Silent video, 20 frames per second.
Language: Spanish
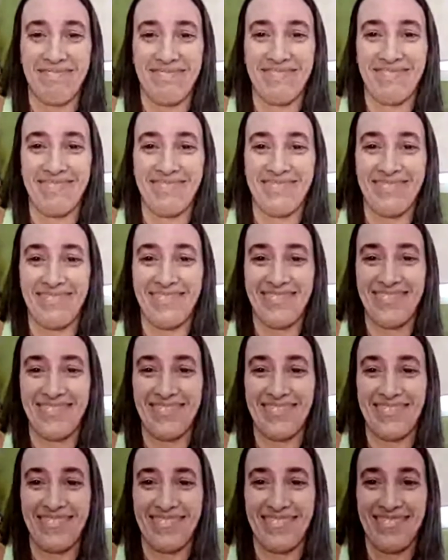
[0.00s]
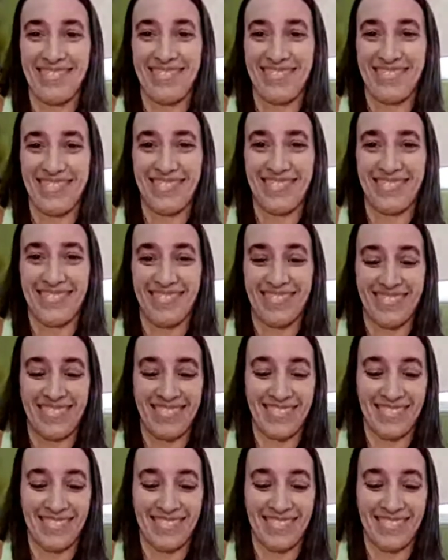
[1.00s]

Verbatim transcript: la profesora Noelia Lady.